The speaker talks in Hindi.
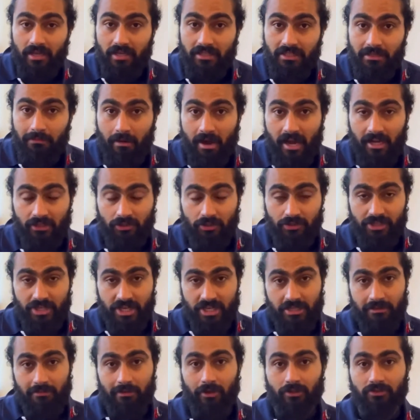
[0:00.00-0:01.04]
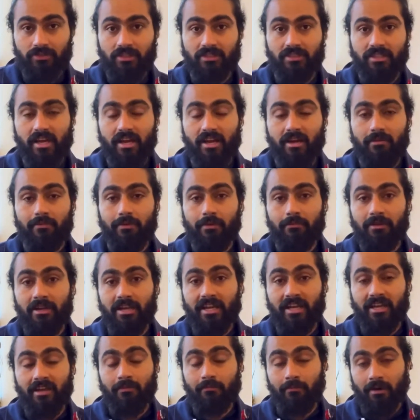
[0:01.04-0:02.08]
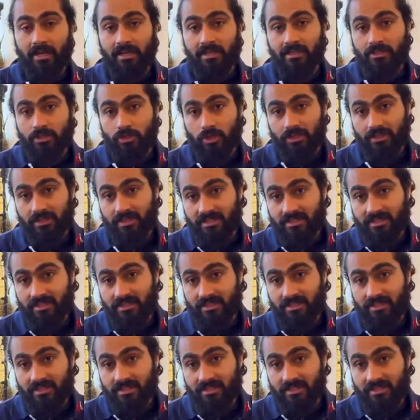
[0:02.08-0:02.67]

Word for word: की दिमाग तो चेंज भी हो सकता है कभी भी लेकिन मन जो अंदर